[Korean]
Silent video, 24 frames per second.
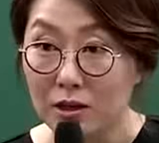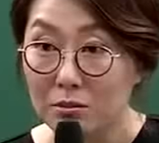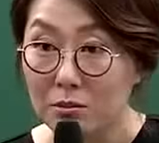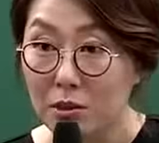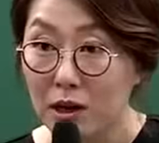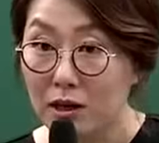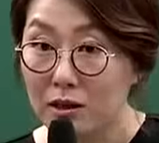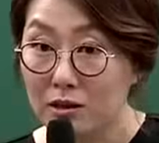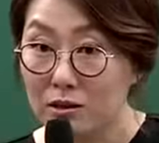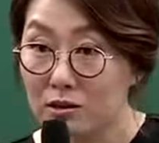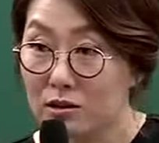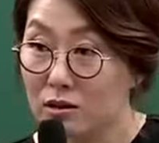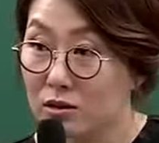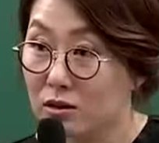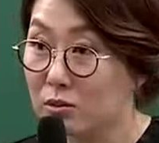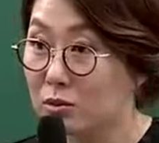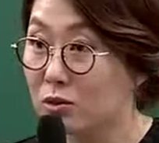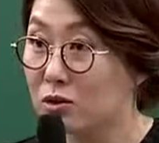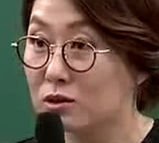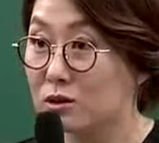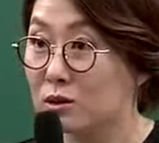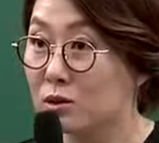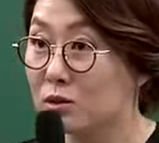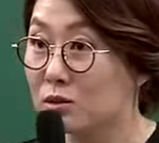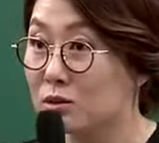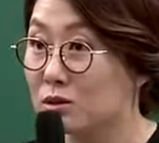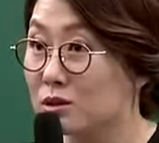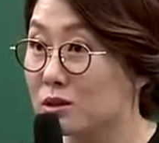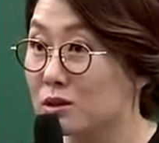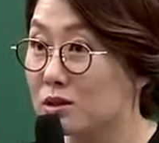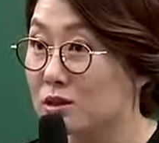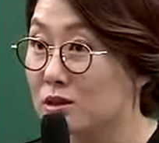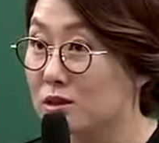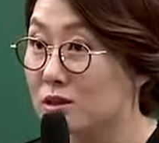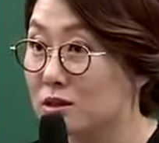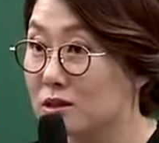파란색으로 보이는
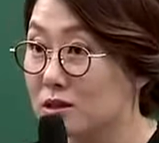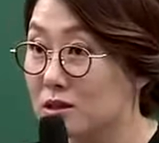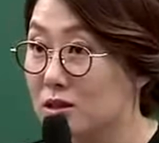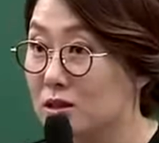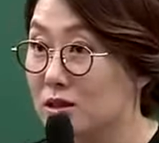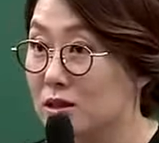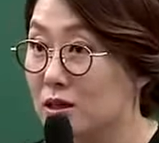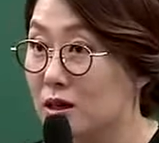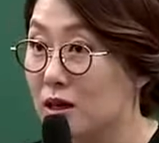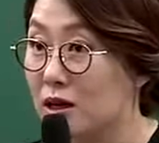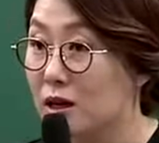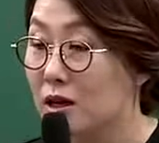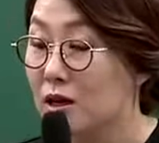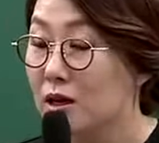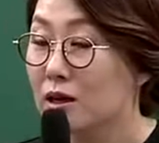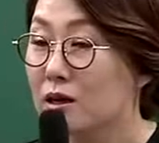거지.